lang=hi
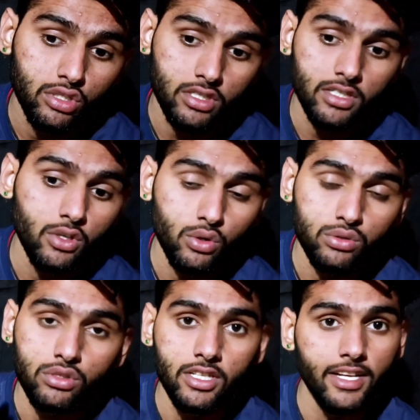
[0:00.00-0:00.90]
जिसकी
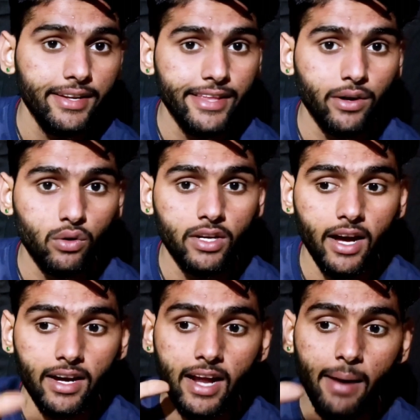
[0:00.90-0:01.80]
उसकी रील देखोगे
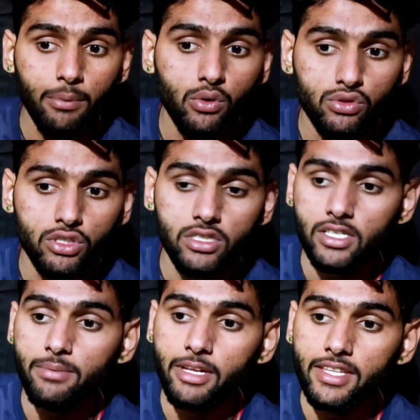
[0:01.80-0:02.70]
ना अगर आप लोग जिसकी